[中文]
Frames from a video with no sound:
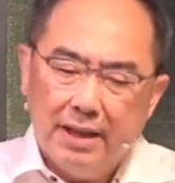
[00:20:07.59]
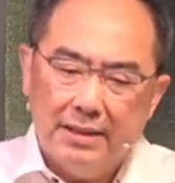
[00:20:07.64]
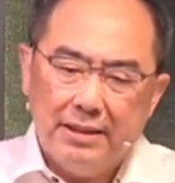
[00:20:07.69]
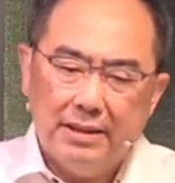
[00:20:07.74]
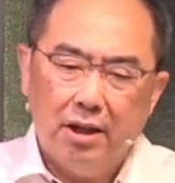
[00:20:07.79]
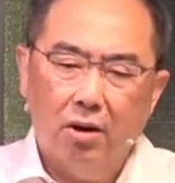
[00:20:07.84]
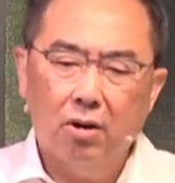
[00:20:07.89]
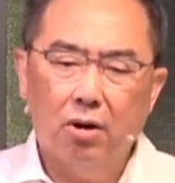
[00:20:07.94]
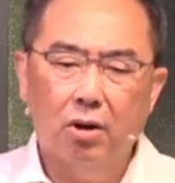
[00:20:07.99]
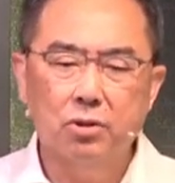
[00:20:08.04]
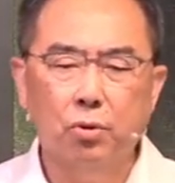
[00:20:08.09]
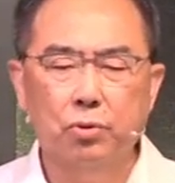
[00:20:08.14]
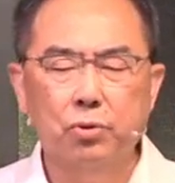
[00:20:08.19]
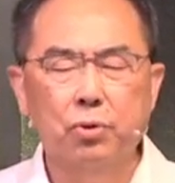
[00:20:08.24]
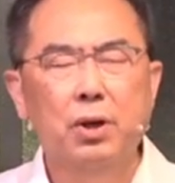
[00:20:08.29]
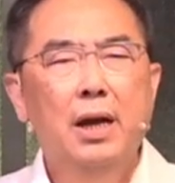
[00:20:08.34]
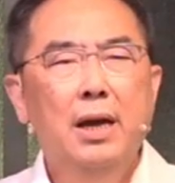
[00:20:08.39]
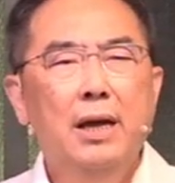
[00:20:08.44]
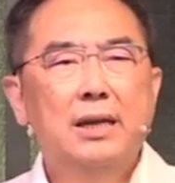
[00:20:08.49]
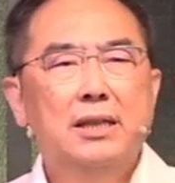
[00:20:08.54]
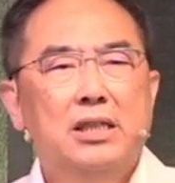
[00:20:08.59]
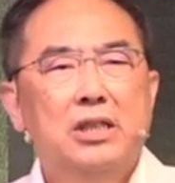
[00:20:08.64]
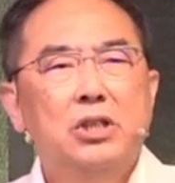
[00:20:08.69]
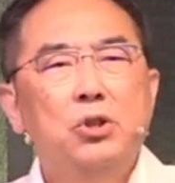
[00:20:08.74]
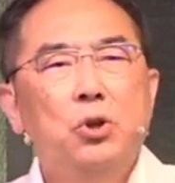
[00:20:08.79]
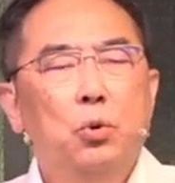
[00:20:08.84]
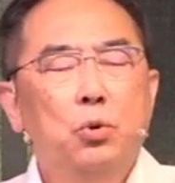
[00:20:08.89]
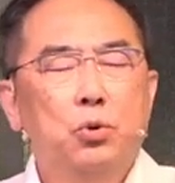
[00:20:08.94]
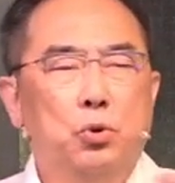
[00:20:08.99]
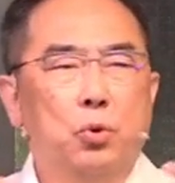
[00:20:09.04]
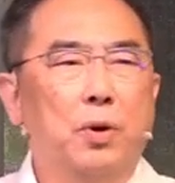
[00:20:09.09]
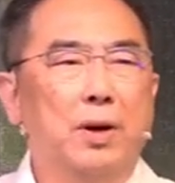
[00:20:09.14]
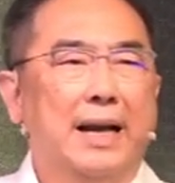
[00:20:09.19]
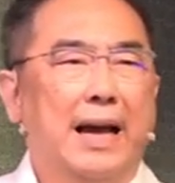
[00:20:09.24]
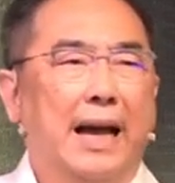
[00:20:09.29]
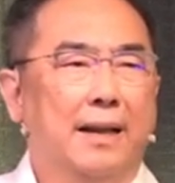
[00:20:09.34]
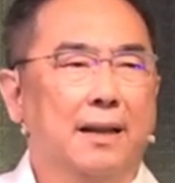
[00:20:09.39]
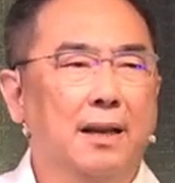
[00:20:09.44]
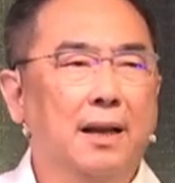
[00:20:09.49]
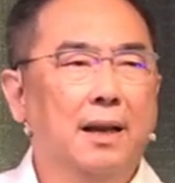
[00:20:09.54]
们在一起祷告的时候，我就心有所
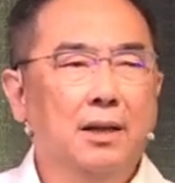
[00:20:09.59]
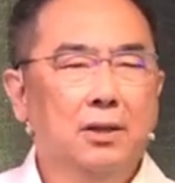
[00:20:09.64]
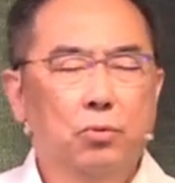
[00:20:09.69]
感。